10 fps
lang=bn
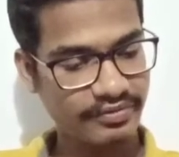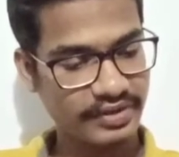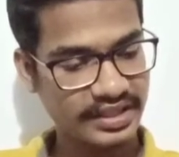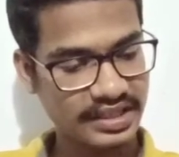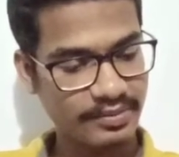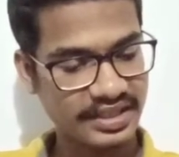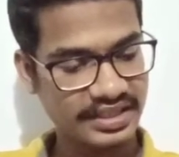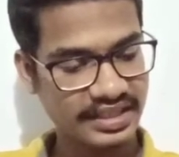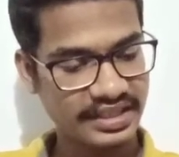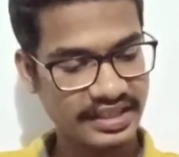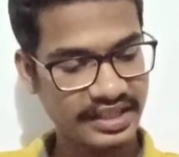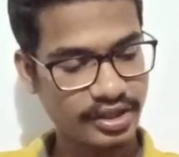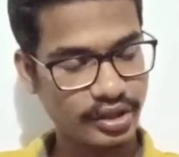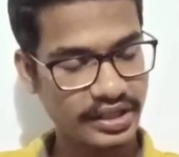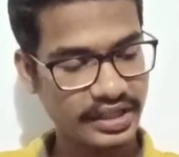ফ্লেক্সার মাসেলের
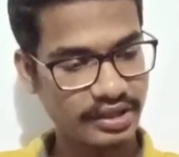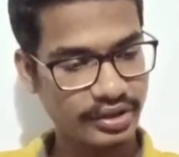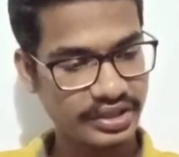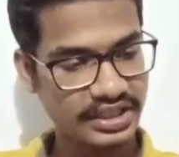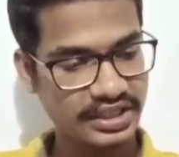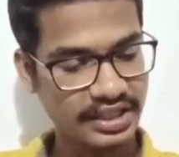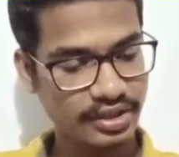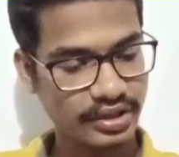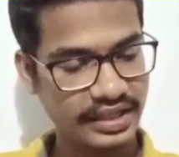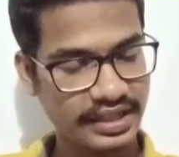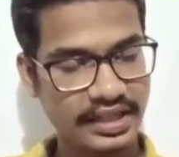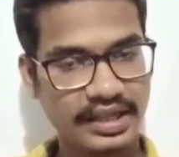টেন্ডনে অরিজিন টেন্ডনে